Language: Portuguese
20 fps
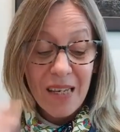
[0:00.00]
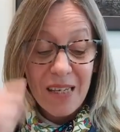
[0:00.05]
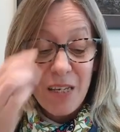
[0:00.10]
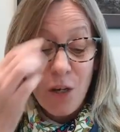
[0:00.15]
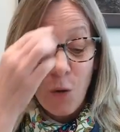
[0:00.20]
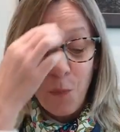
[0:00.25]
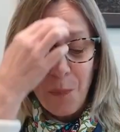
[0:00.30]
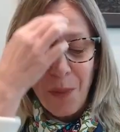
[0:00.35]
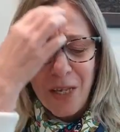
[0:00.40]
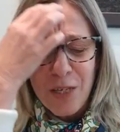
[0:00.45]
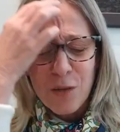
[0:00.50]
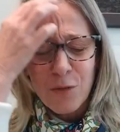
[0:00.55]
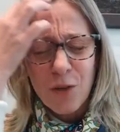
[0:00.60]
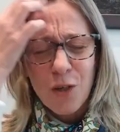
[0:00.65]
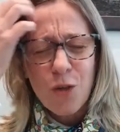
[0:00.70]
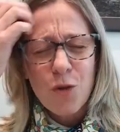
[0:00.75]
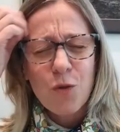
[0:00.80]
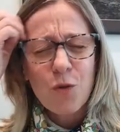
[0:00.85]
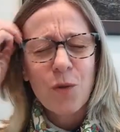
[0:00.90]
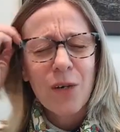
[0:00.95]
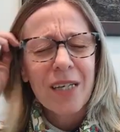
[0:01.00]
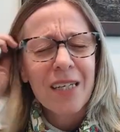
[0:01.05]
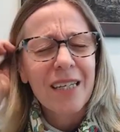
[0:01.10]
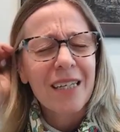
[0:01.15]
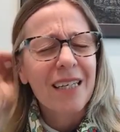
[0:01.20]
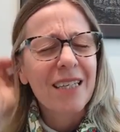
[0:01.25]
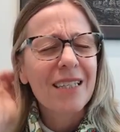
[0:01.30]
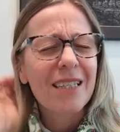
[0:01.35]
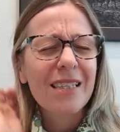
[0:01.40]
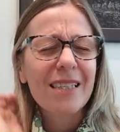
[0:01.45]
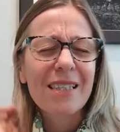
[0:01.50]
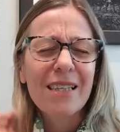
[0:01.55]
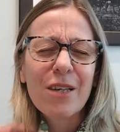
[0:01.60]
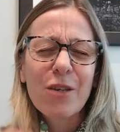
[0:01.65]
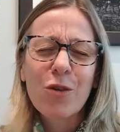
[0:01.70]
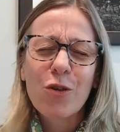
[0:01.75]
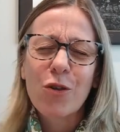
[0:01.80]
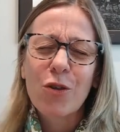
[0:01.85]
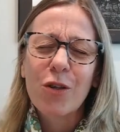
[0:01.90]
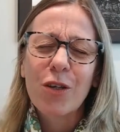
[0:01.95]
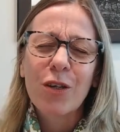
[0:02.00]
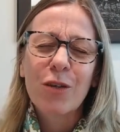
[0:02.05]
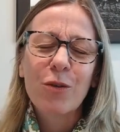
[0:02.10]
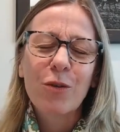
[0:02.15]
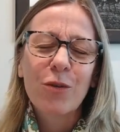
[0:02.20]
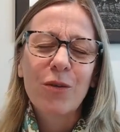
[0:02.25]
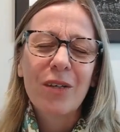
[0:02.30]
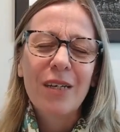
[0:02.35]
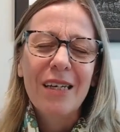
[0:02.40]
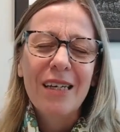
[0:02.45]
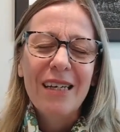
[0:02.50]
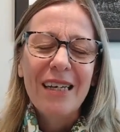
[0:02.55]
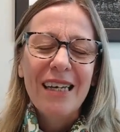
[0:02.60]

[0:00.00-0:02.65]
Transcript: E eu penso que Joana, nesse sentido,